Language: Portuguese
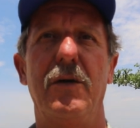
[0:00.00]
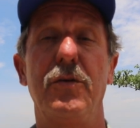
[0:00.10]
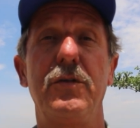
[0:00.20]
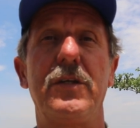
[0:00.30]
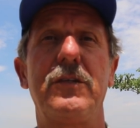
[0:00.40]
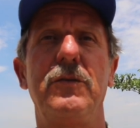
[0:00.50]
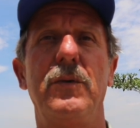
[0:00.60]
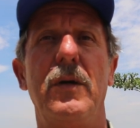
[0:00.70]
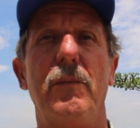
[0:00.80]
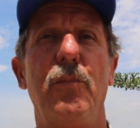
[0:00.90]
Hoje nós já
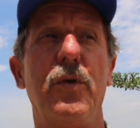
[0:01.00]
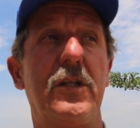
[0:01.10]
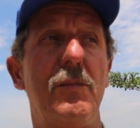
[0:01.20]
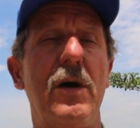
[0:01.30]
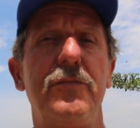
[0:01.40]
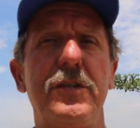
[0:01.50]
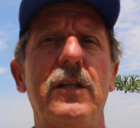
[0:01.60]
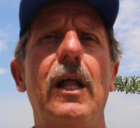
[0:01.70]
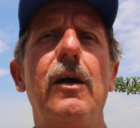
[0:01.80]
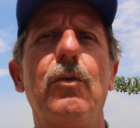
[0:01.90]
botamos a vista
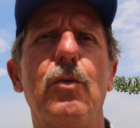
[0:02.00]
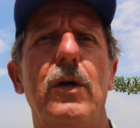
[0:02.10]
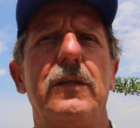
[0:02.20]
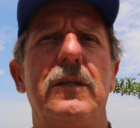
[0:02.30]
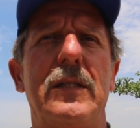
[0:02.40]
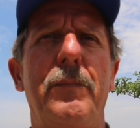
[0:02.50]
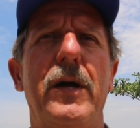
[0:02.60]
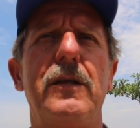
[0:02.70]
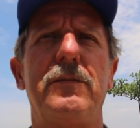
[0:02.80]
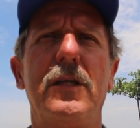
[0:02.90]
da lagoa. Está
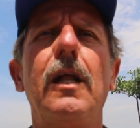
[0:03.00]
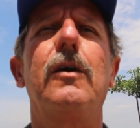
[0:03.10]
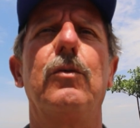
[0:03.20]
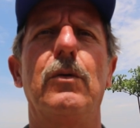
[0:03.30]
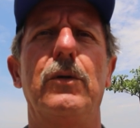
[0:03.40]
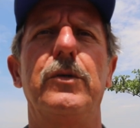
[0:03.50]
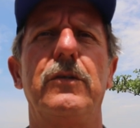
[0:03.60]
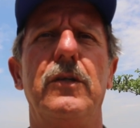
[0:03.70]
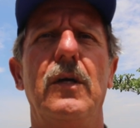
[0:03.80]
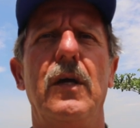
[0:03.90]
aparecendo a lagoa hoje.